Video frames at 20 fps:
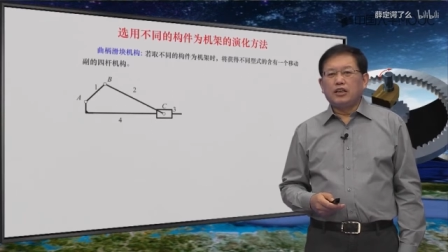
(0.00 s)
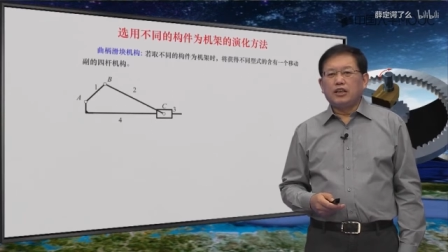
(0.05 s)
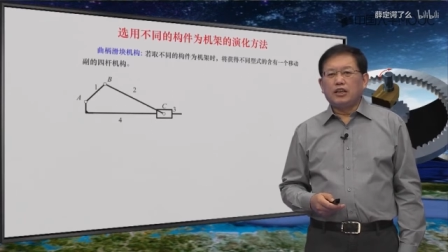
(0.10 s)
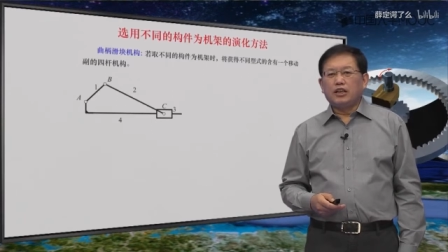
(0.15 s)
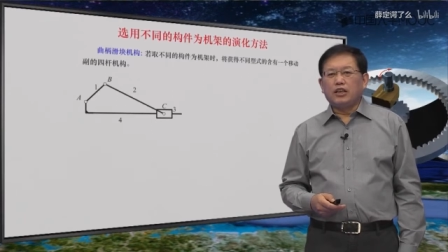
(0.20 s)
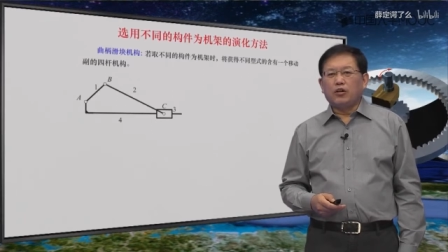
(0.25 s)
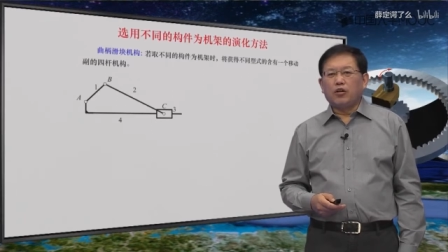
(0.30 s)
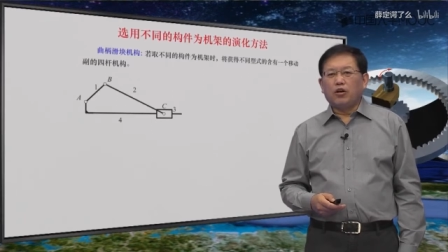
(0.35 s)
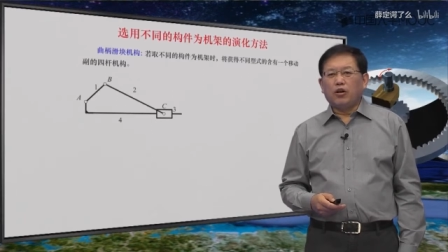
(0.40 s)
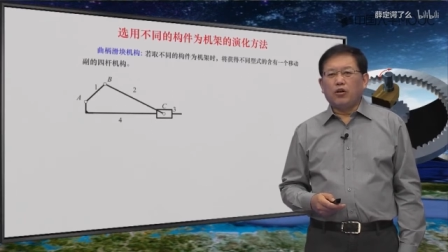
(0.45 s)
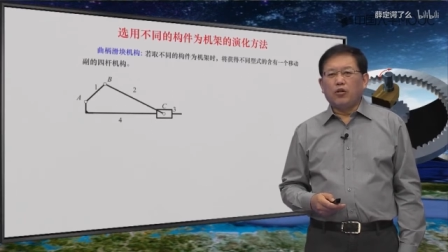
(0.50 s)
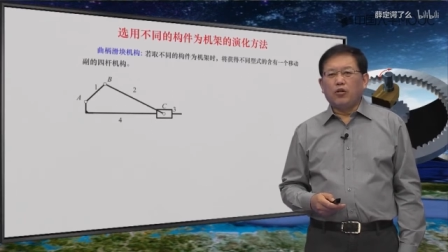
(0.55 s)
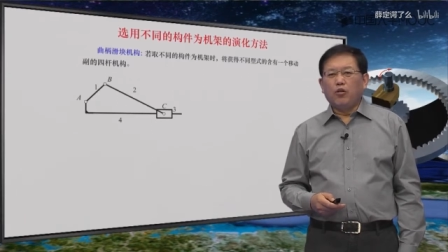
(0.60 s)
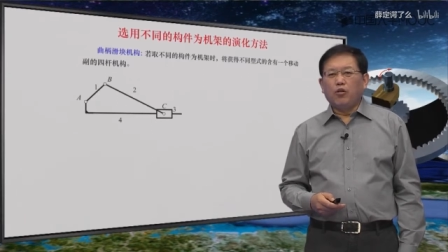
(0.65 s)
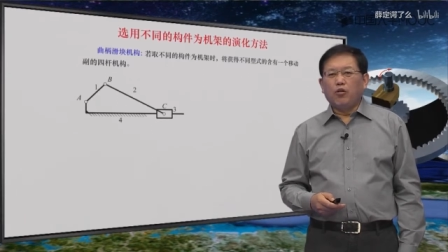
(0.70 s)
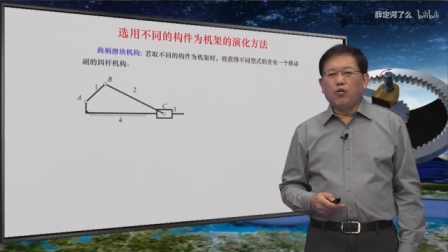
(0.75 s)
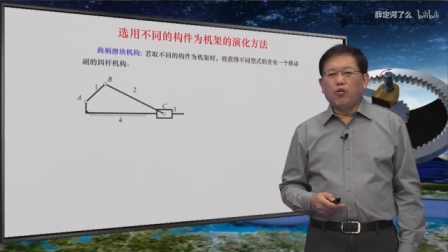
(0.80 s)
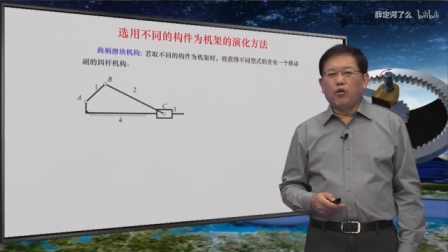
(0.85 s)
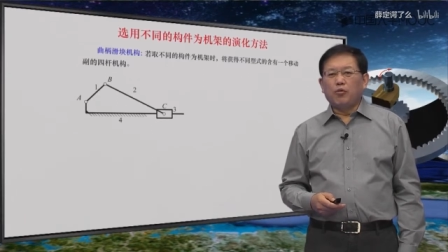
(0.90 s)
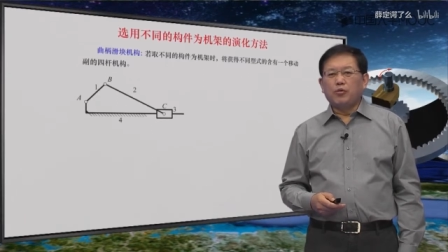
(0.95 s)
例如，
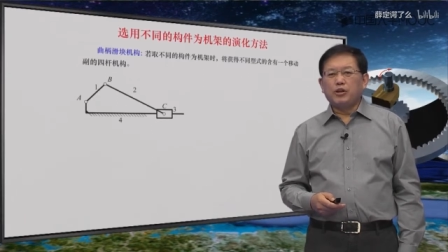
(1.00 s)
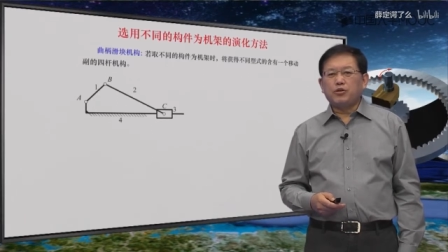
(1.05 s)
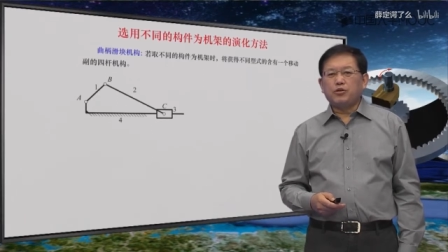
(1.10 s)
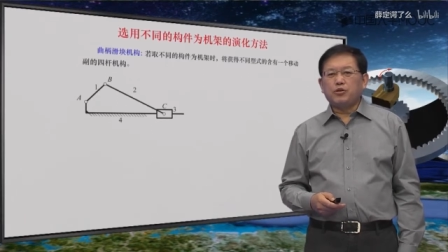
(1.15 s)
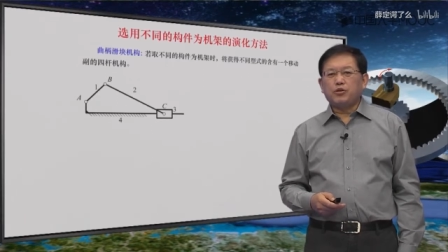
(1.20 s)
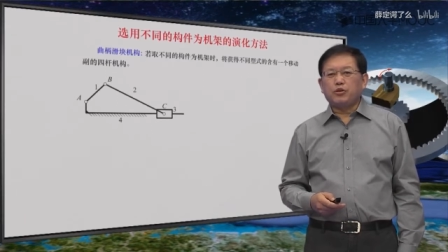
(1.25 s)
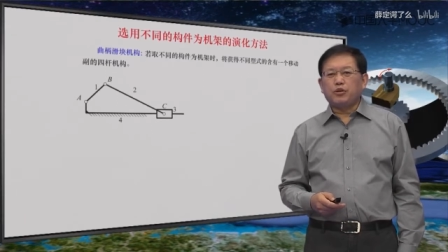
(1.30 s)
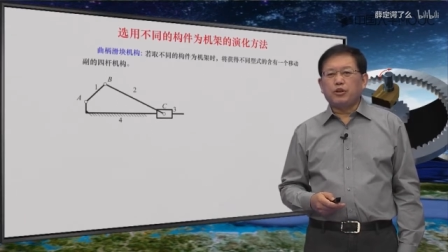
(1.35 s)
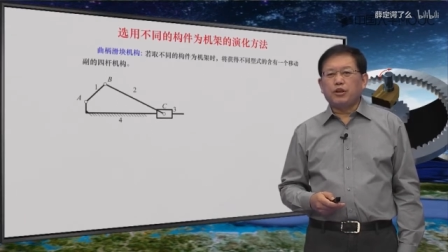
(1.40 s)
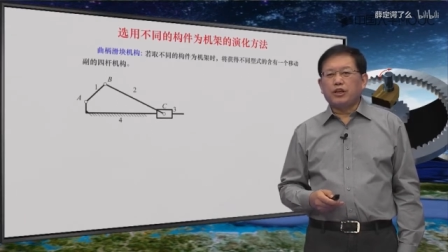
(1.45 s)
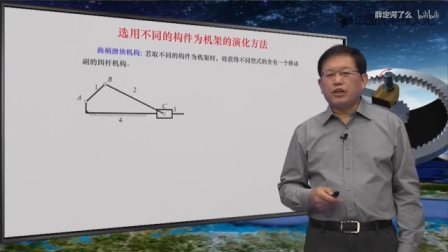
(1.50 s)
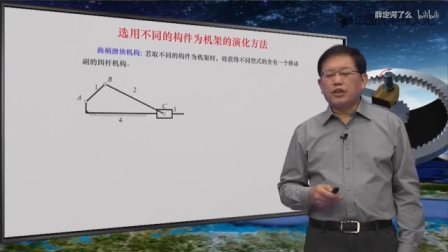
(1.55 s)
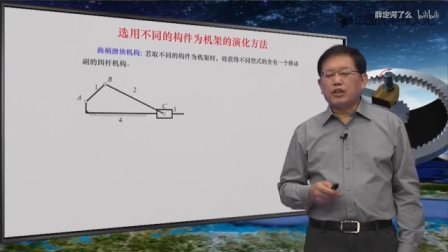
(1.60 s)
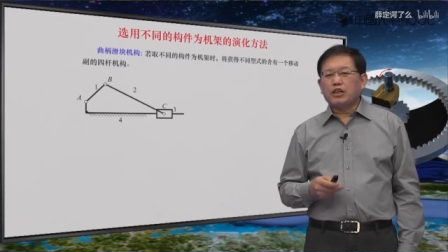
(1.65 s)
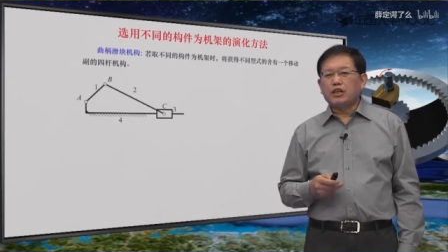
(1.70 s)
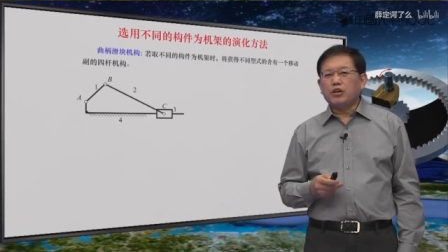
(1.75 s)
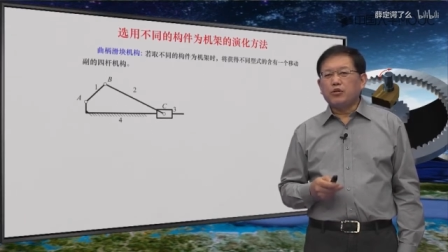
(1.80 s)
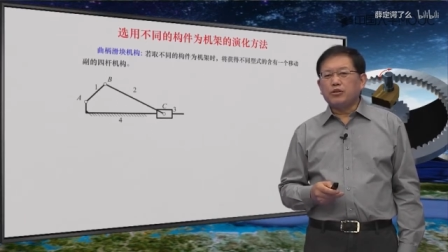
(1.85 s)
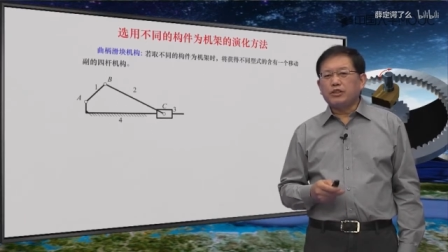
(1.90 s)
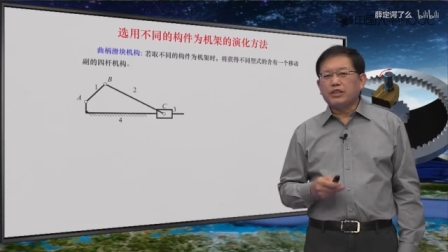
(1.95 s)
我们取
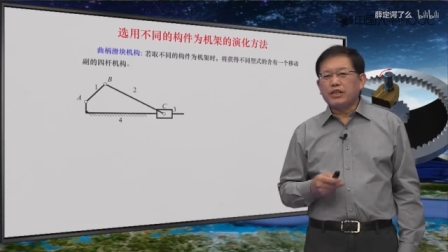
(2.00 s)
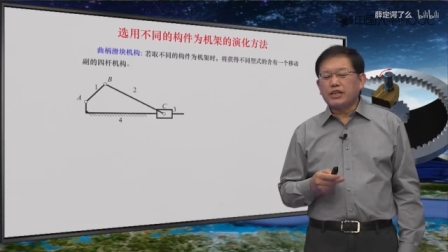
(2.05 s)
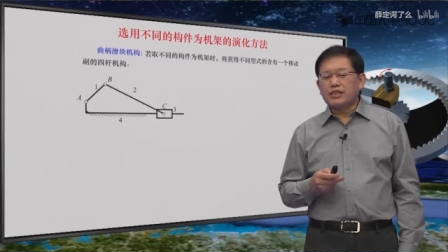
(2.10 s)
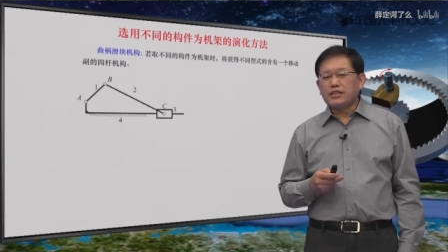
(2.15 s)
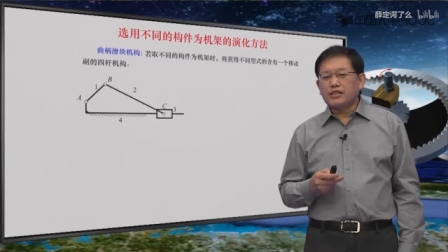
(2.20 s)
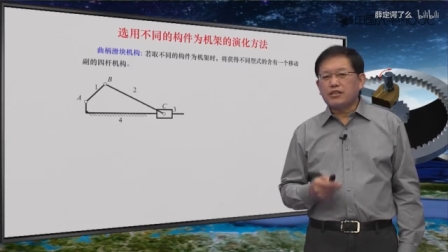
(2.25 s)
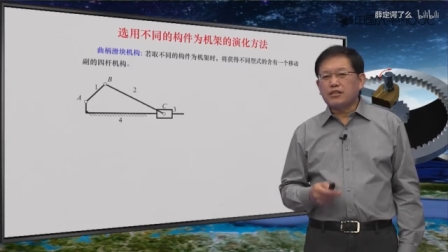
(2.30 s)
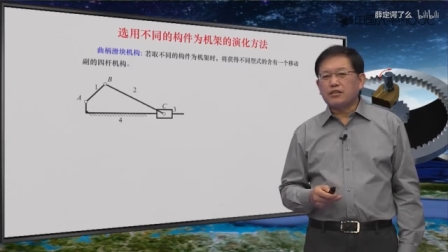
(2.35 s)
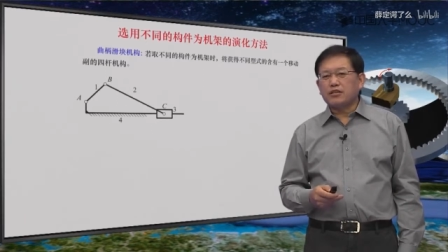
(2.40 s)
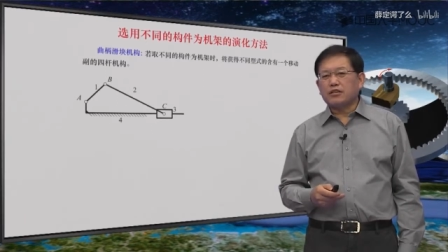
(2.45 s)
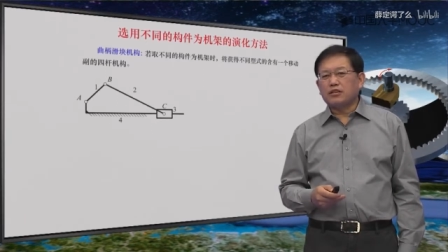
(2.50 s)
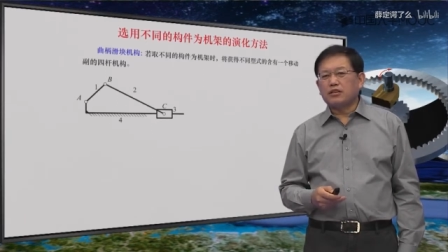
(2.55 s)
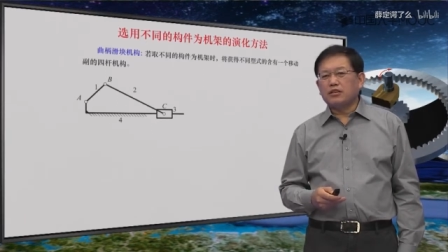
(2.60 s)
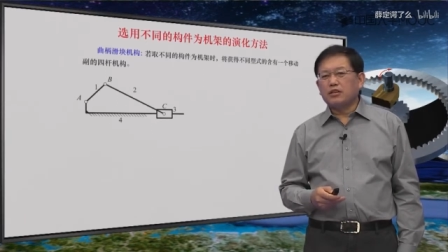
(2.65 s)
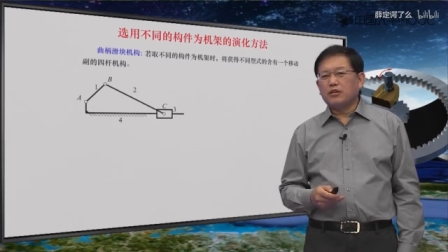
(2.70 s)
构件四。